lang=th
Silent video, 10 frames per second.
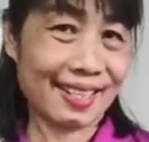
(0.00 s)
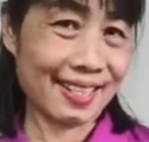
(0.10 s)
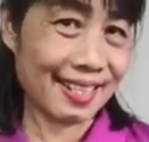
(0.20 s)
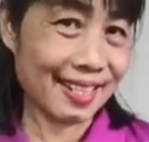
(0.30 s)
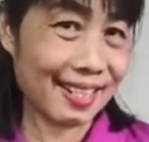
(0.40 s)

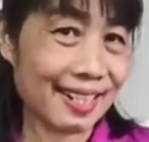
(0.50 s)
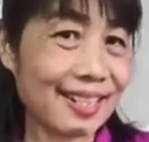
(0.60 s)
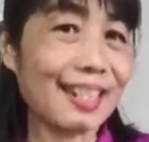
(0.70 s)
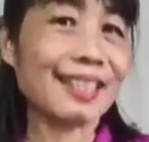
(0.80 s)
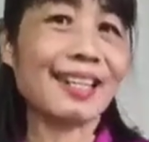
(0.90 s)

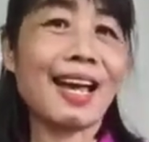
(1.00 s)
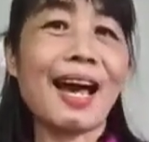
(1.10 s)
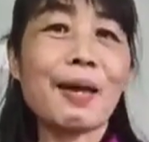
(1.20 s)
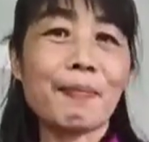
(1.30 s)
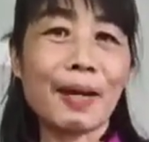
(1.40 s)
เเรือจะ
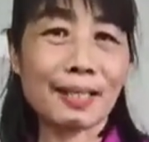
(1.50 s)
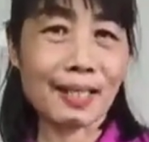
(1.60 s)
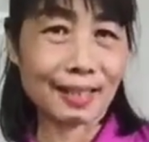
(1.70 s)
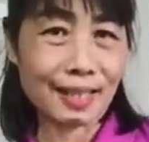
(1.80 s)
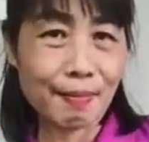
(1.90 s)
ได้ไป
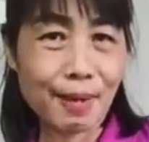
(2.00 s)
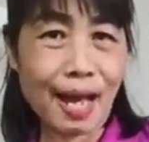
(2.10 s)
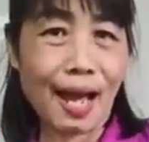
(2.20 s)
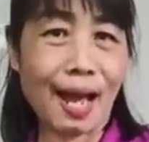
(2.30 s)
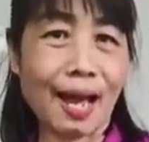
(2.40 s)
ถึงที่ห
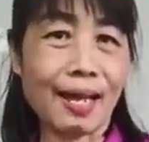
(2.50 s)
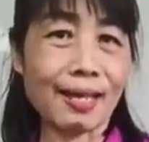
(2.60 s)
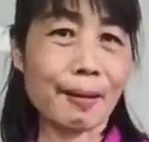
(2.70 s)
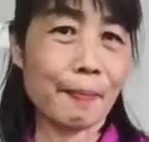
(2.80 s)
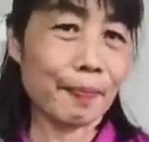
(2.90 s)
มาย
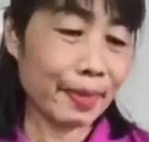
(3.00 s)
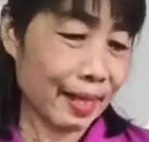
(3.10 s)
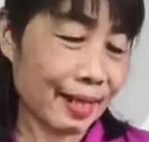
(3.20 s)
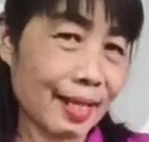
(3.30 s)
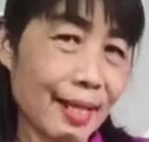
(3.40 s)

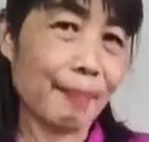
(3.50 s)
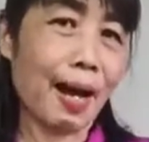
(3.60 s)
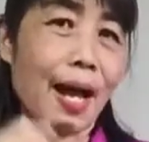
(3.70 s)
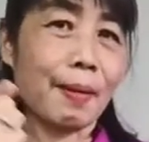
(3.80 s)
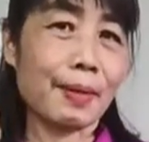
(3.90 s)
นี่
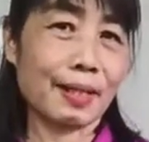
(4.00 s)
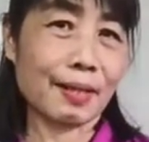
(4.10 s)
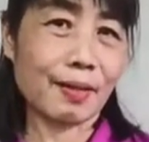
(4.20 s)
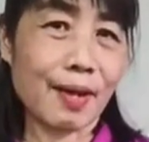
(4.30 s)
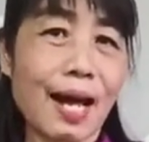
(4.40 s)
พายไป
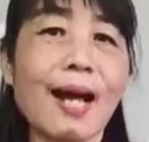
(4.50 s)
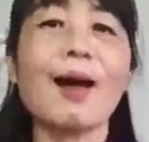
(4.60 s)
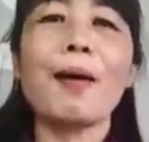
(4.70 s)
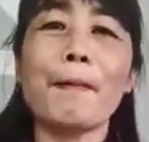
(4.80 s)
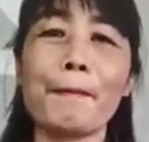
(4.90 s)
ทางขวา
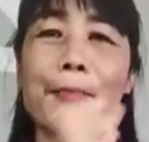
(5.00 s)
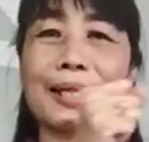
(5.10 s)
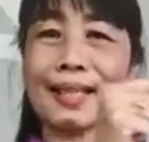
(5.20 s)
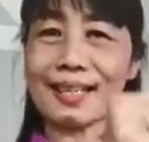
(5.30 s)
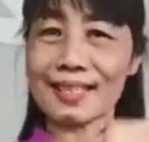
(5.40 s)
ไป
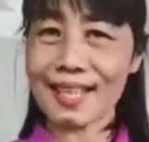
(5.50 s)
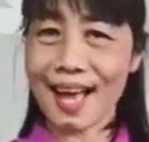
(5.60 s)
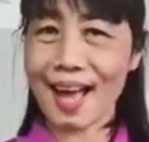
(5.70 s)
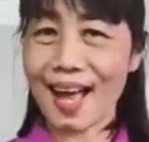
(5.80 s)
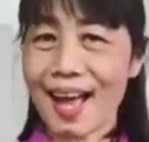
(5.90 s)
ทาง
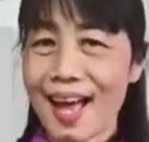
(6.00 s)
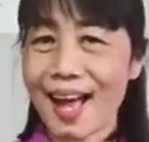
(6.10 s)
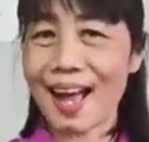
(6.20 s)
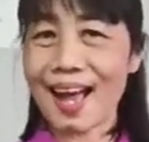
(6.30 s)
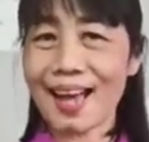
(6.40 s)
ซ้า
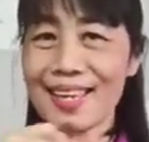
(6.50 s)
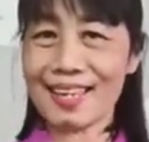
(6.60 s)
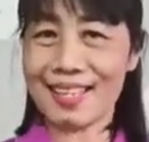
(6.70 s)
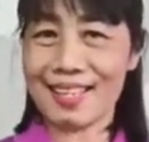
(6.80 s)
ย